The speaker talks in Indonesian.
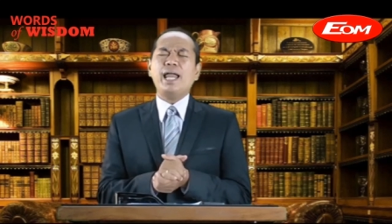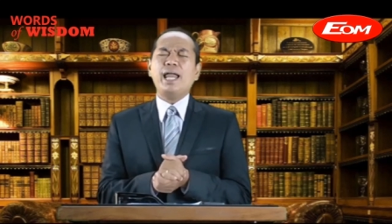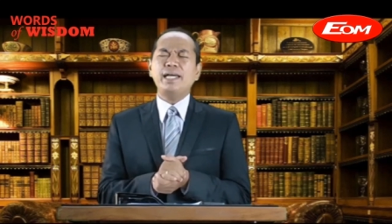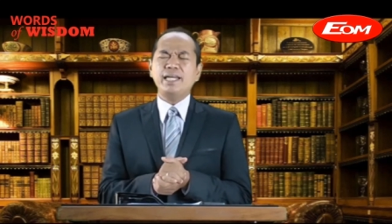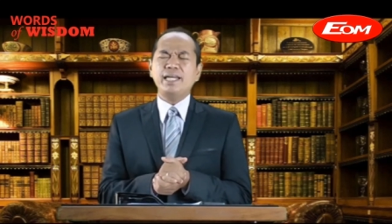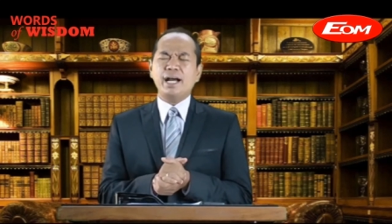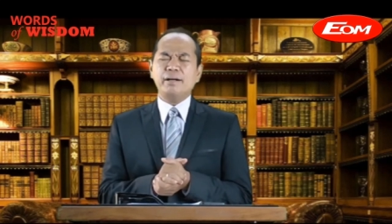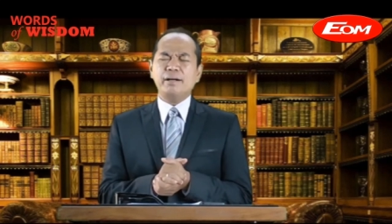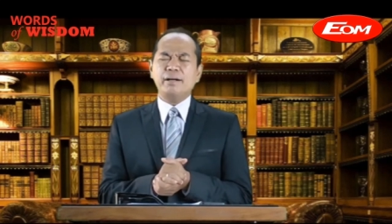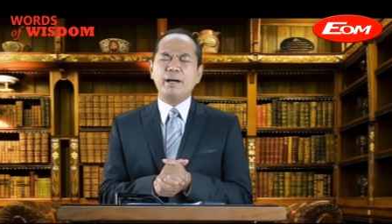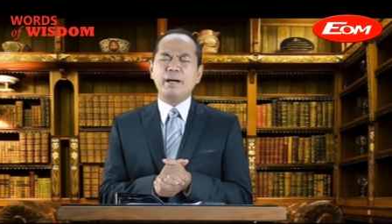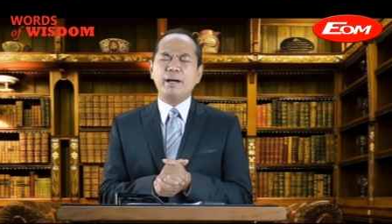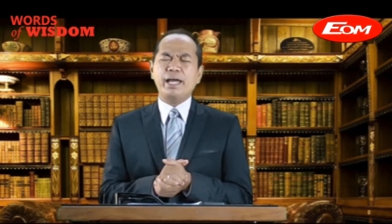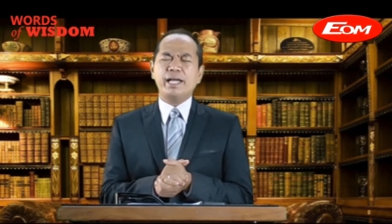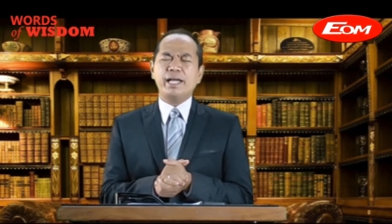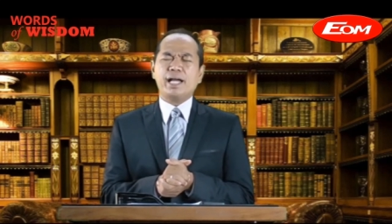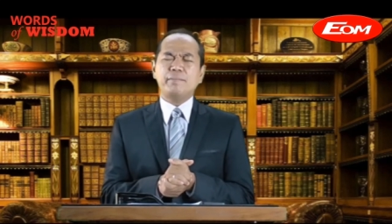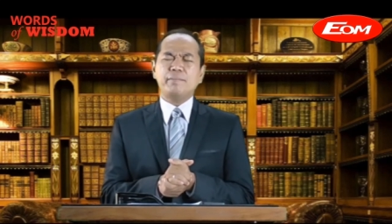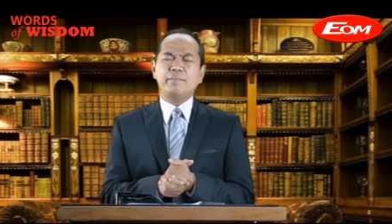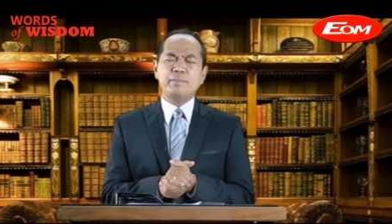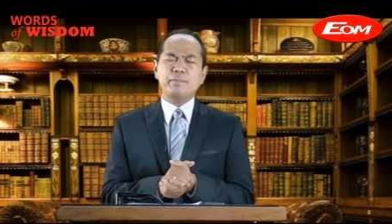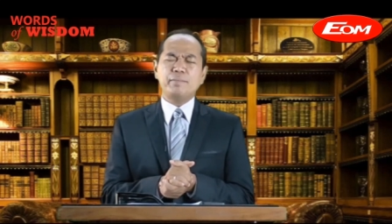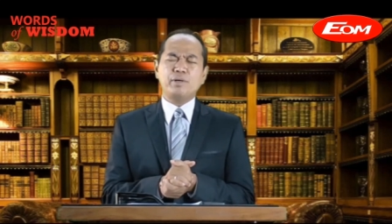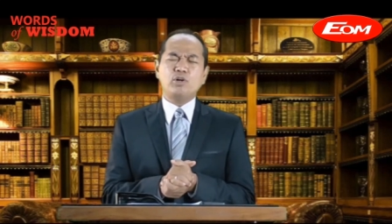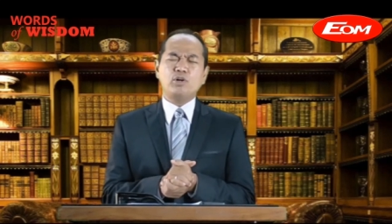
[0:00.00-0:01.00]
Allah yang baik
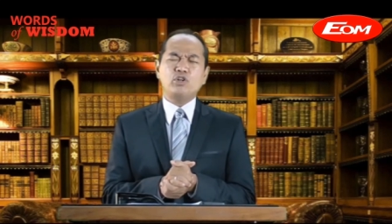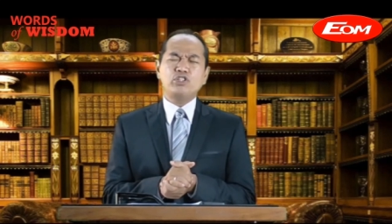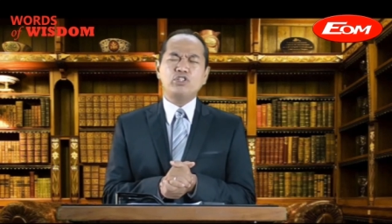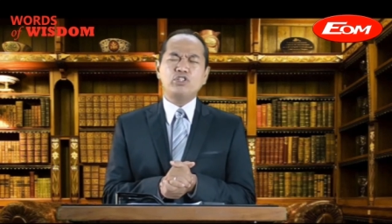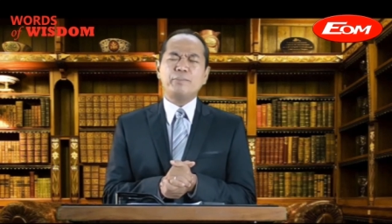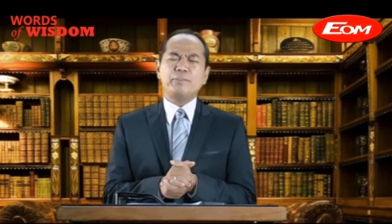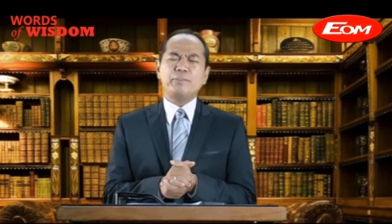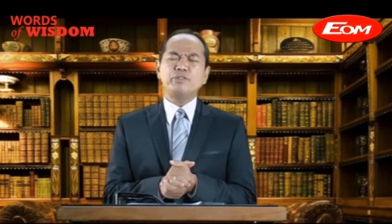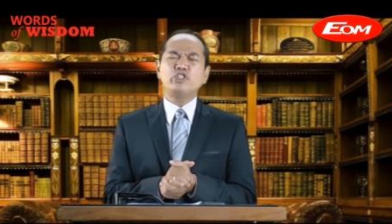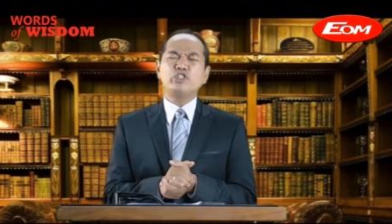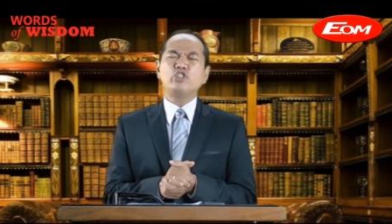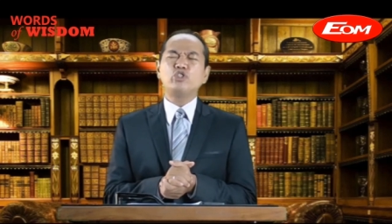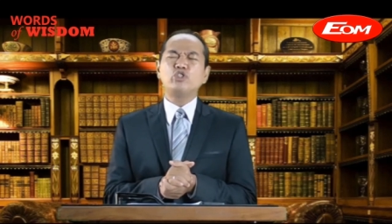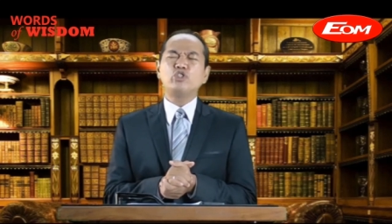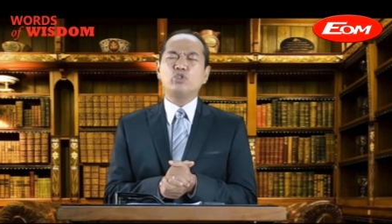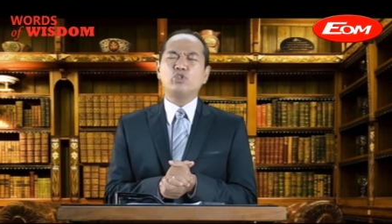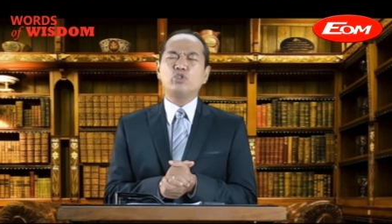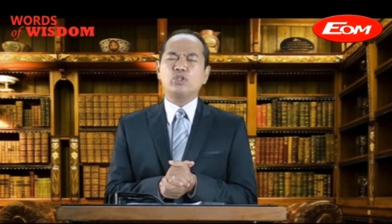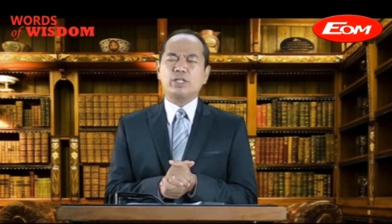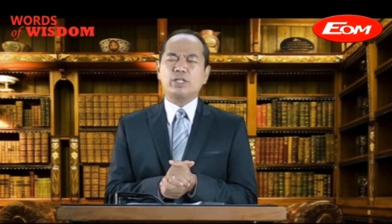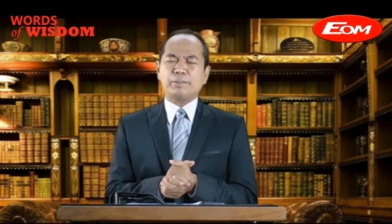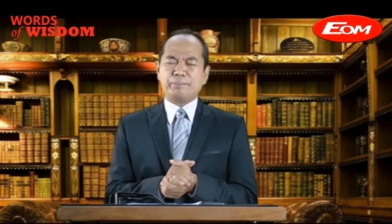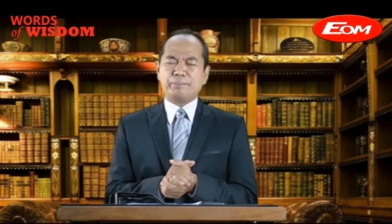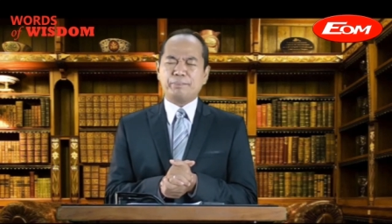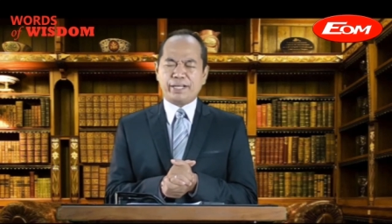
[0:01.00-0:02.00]
kami mengucap
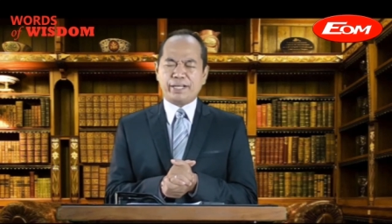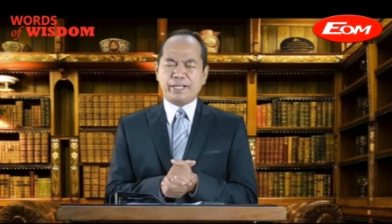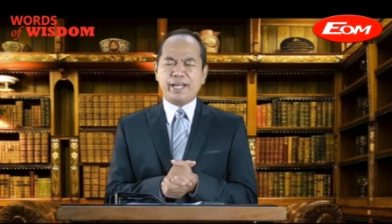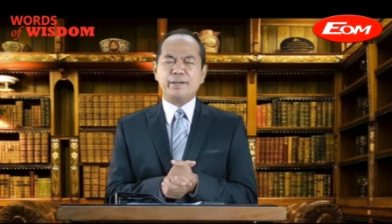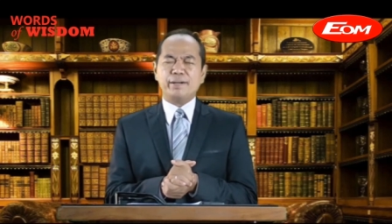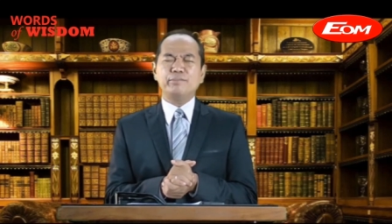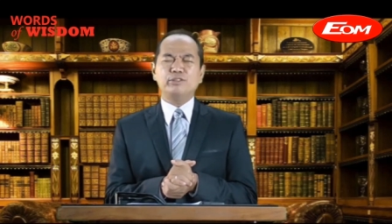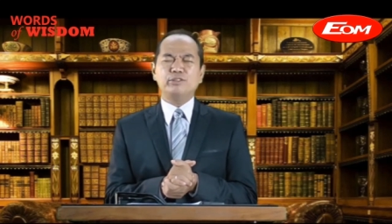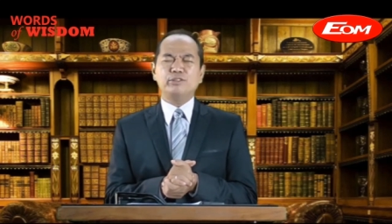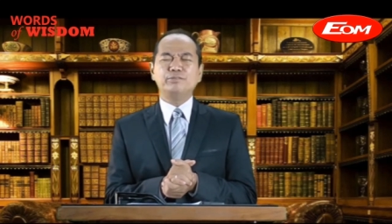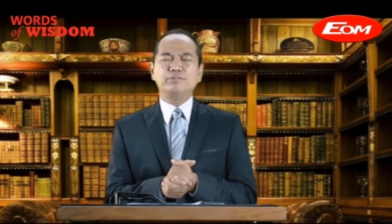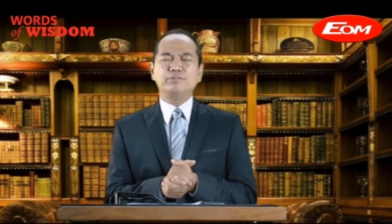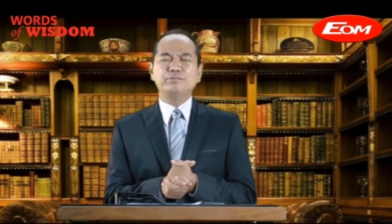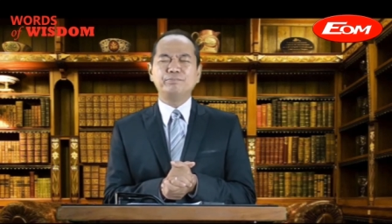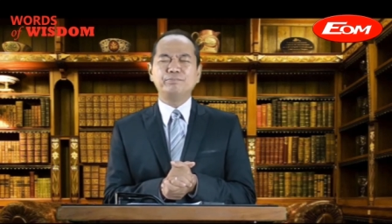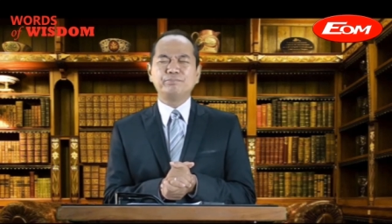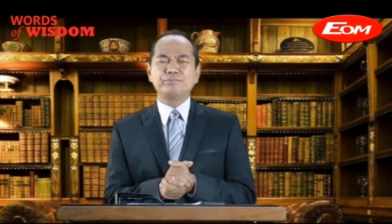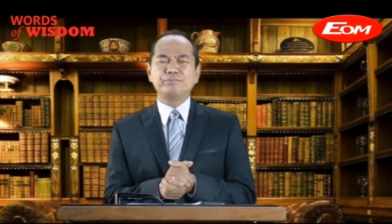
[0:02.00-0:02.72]
syukur kepadamu